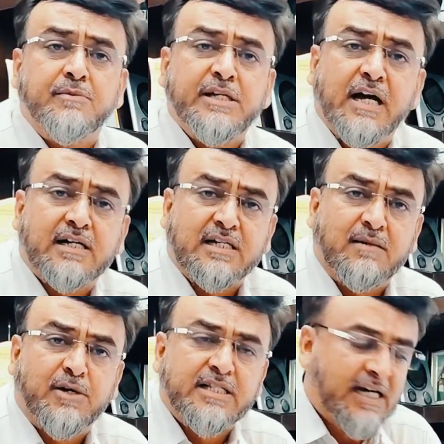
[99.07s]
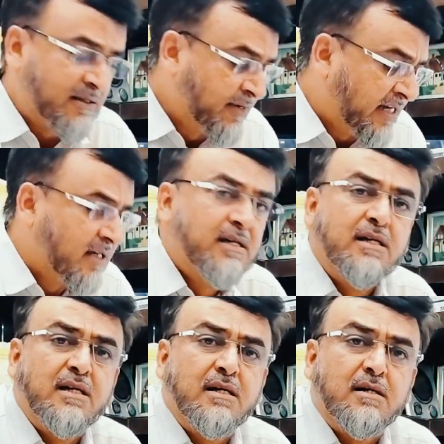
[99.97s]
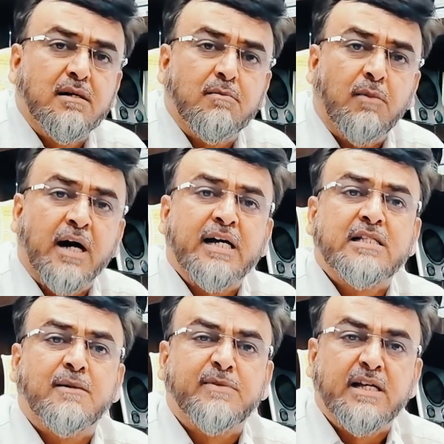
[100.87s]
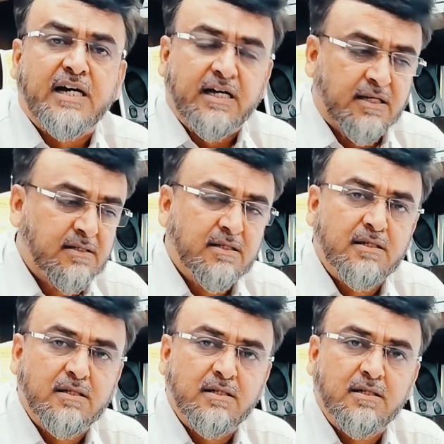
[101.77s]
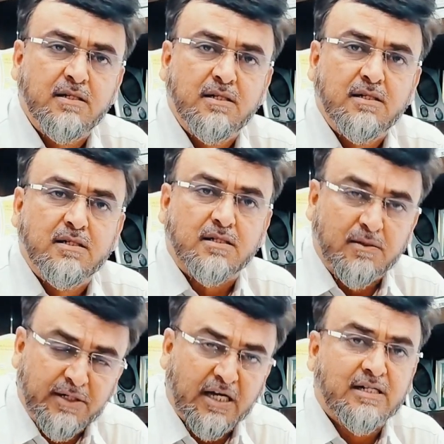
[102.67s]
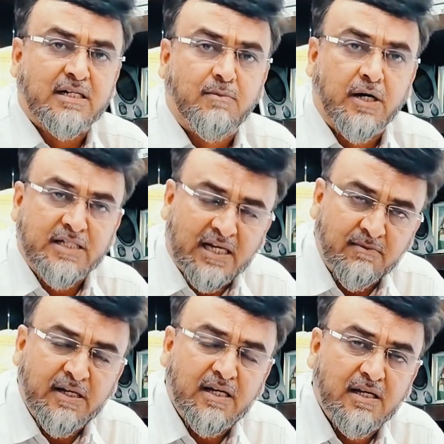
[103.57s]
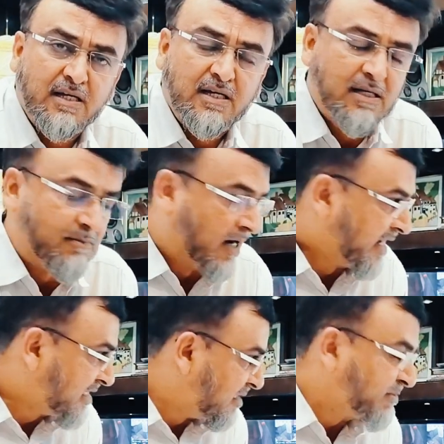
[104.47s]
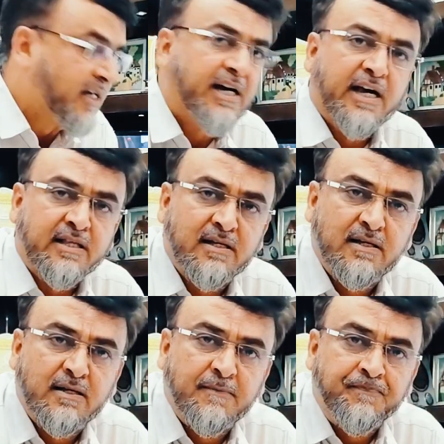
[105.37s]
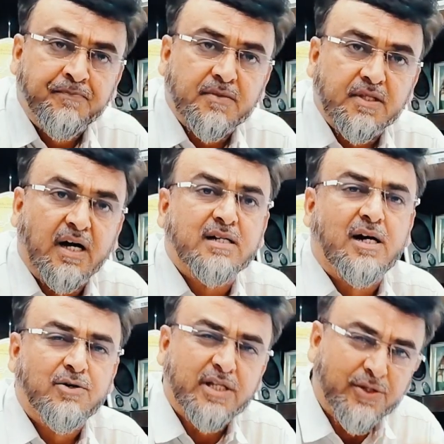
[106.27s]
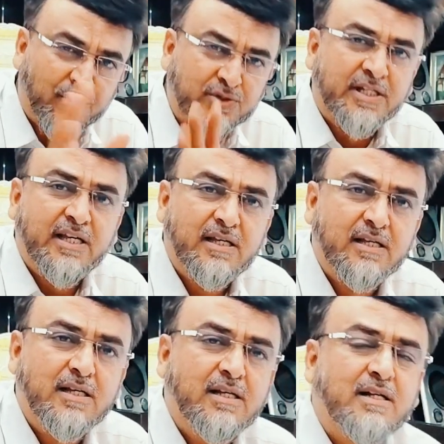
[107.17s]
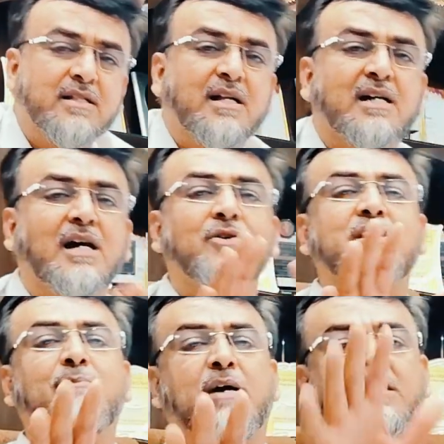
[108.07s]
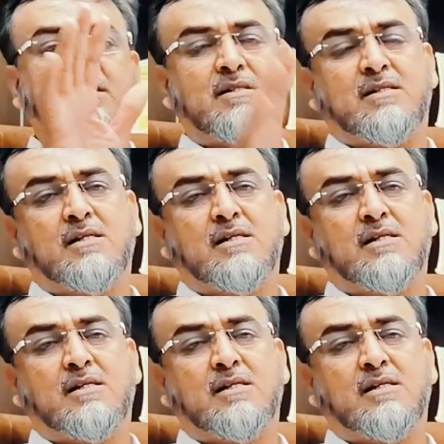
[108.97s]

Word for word: कबीरा खड़ा बाजार में मांगे सबकी खैर कबीरा खड़ा बाजार में मांगे सबकी खैर ना कहो से दोस्ती ना कहो से बैर